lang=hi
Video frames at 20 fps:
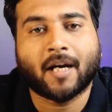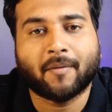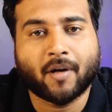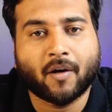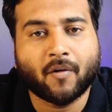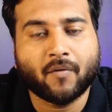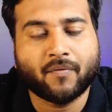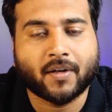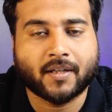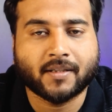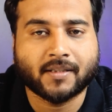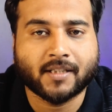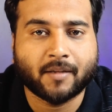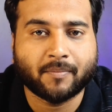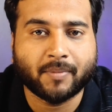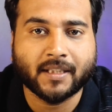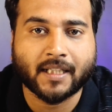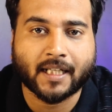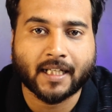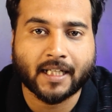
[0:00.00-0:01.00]
का यहाँ पे आपको फ्रंट
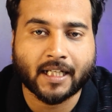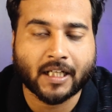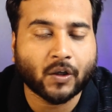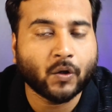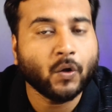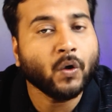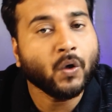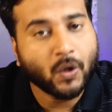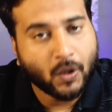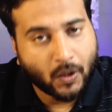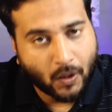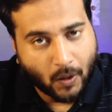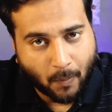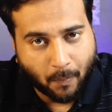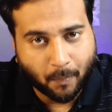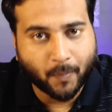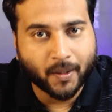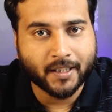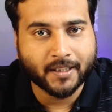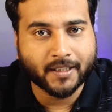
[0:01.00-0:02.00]
सेल्फी देखने को
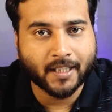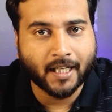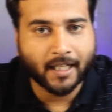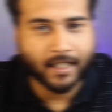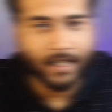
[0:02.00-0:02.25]
मिल